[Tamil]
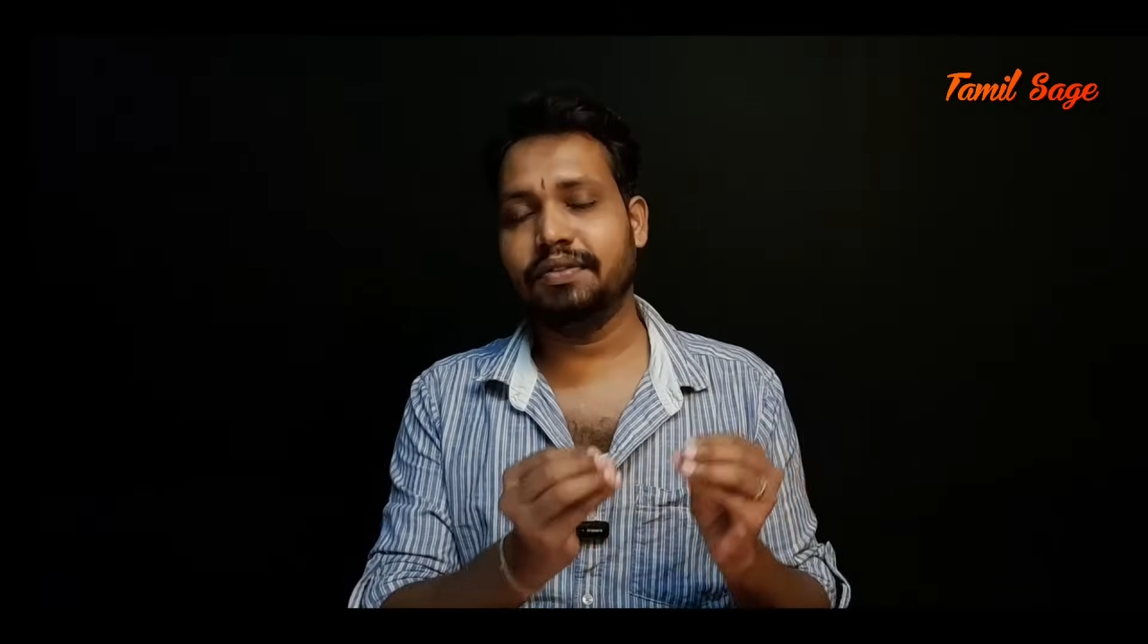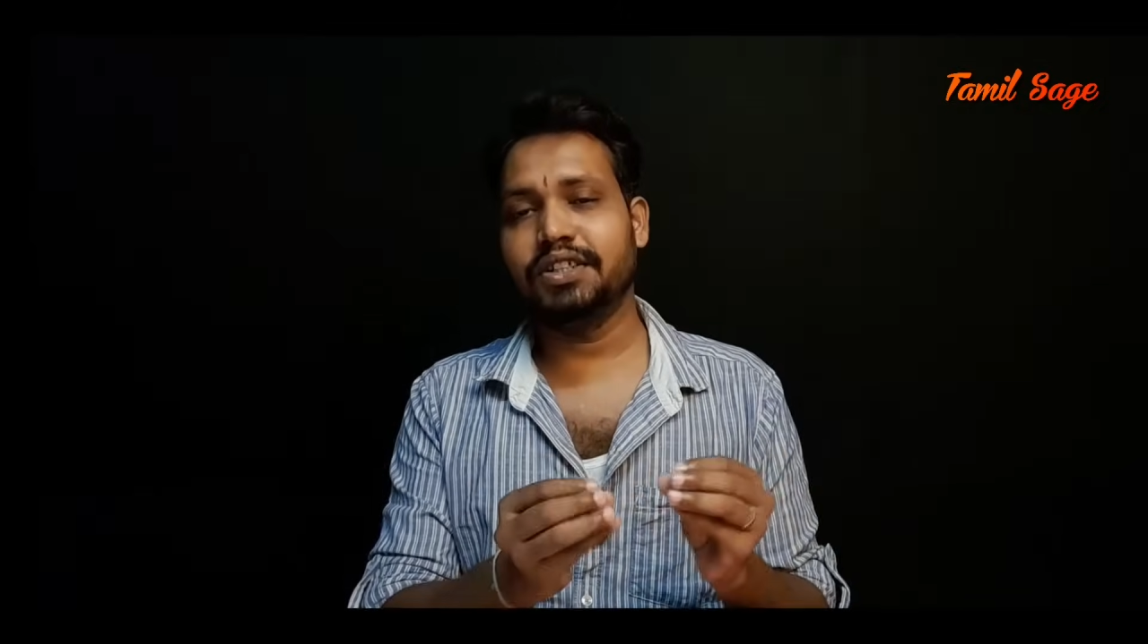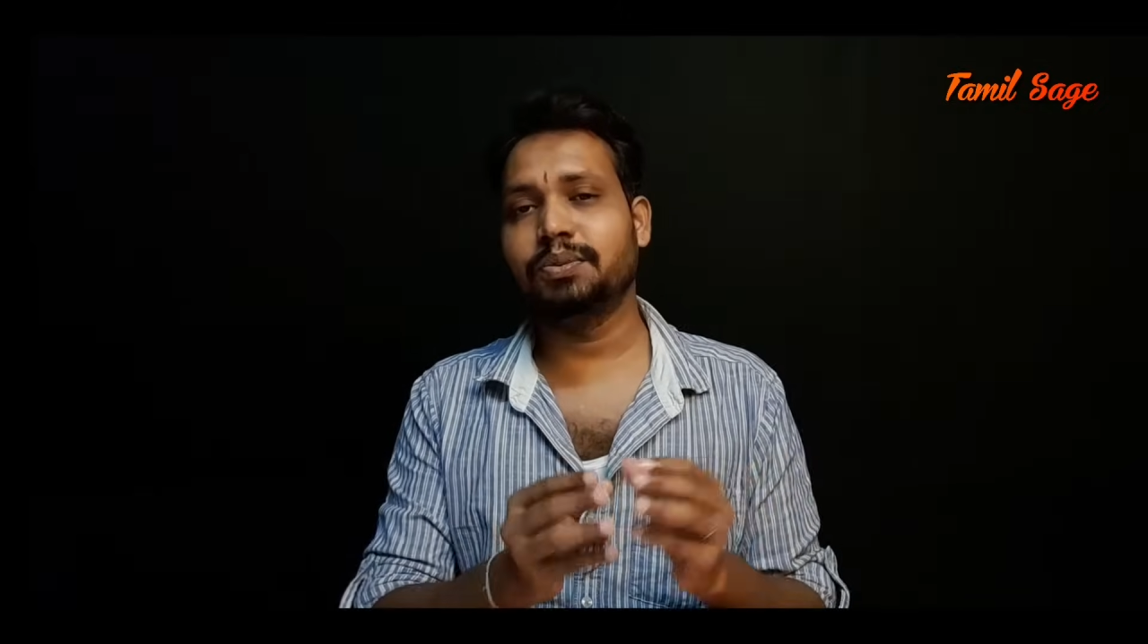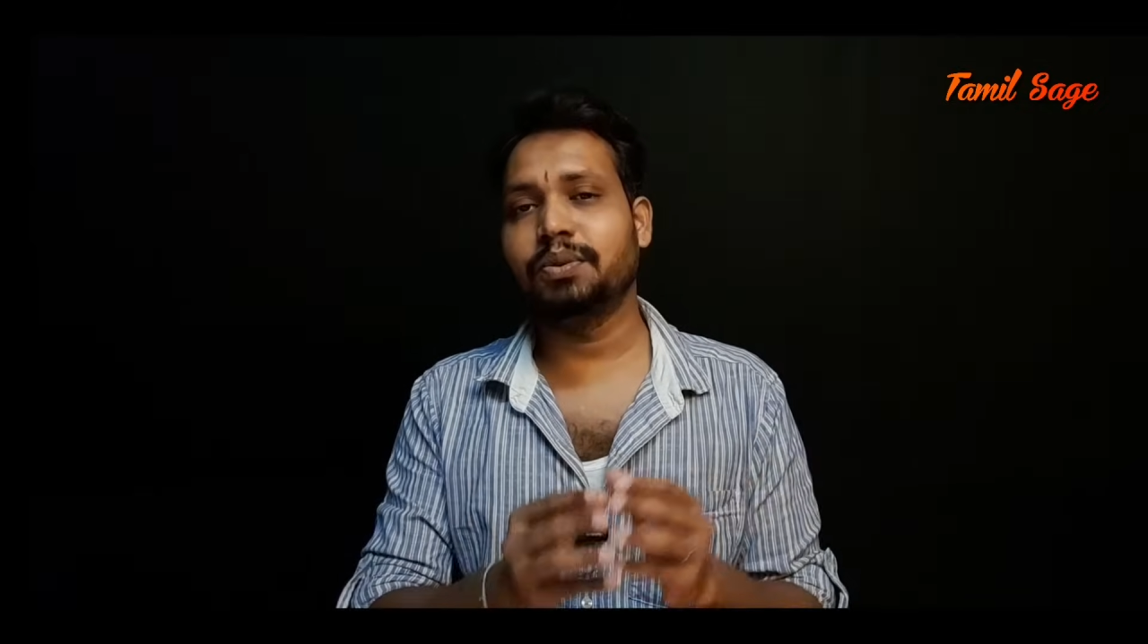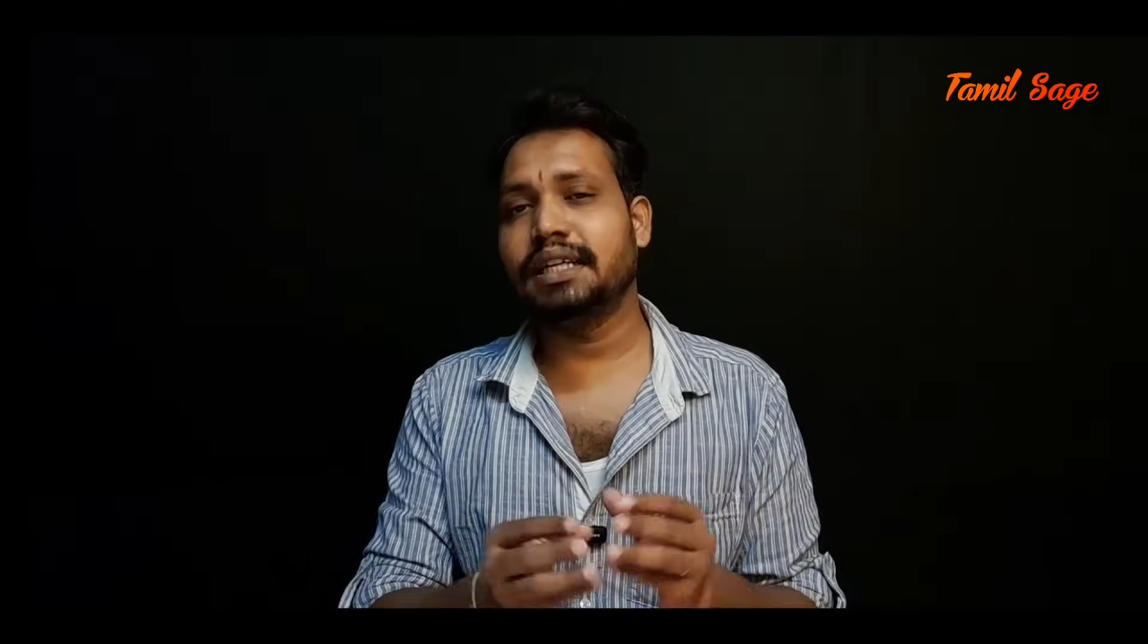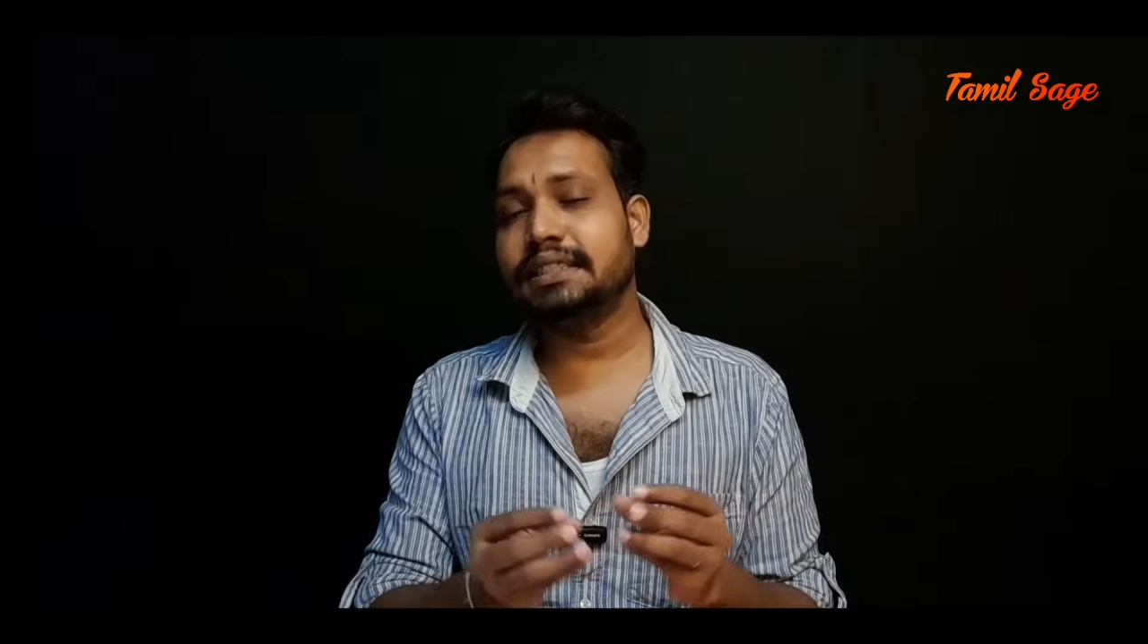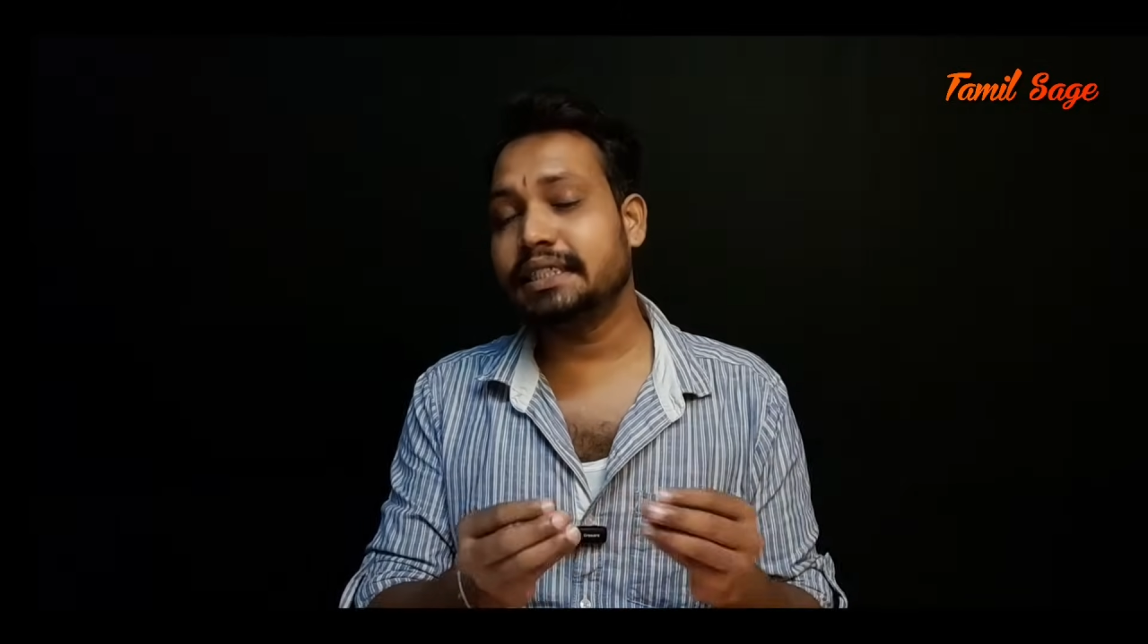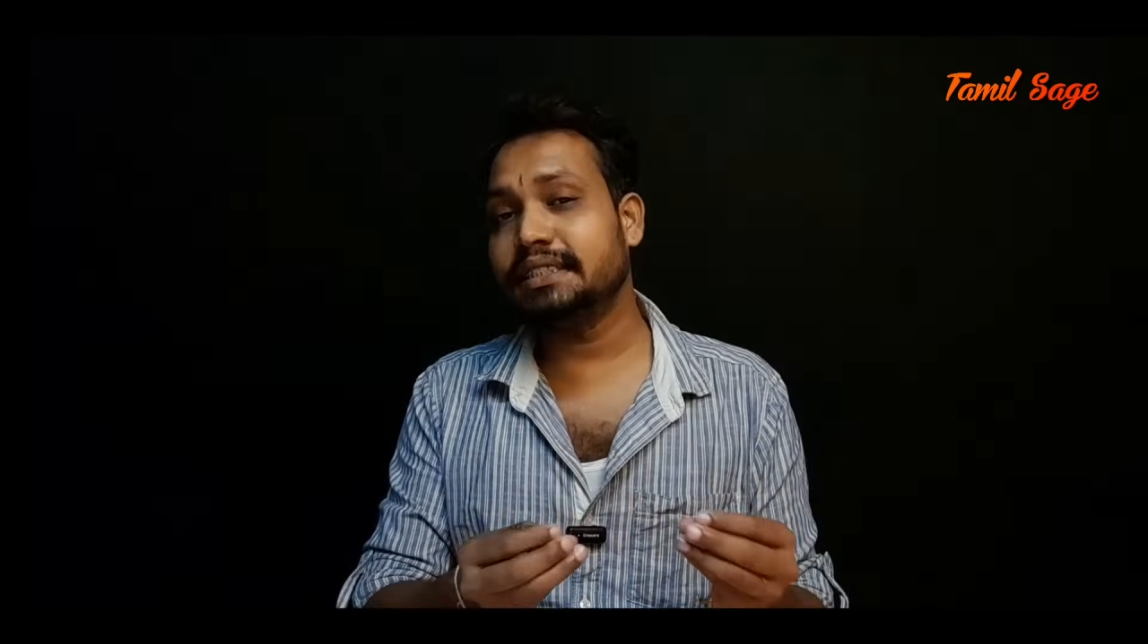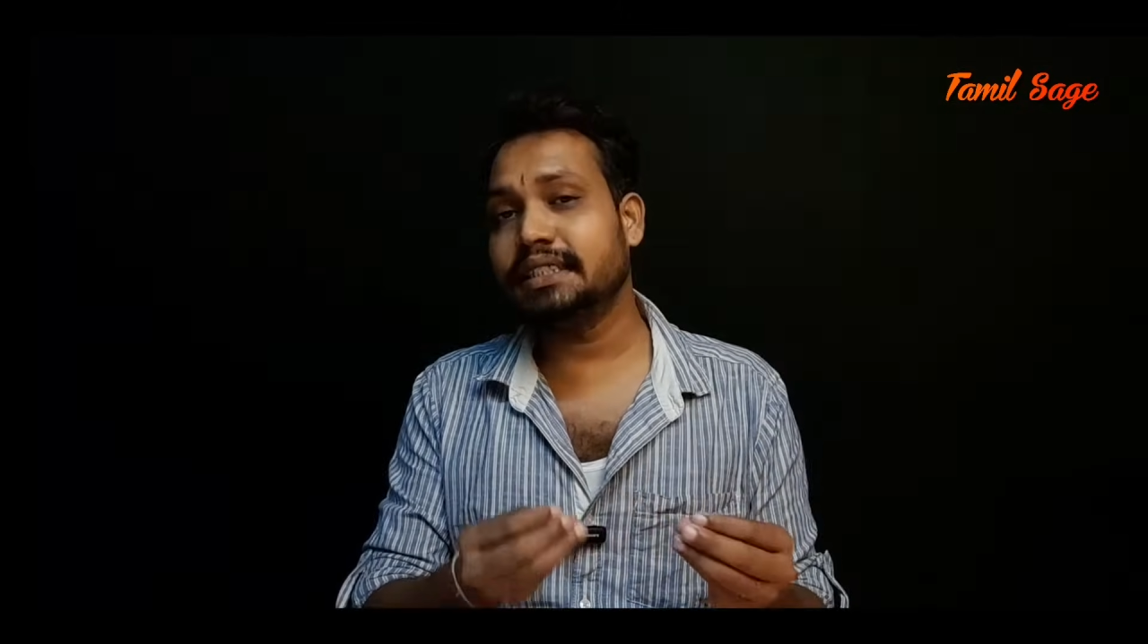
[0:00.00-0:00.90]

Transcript: ஃபேஸ்புக்கில் சின்ன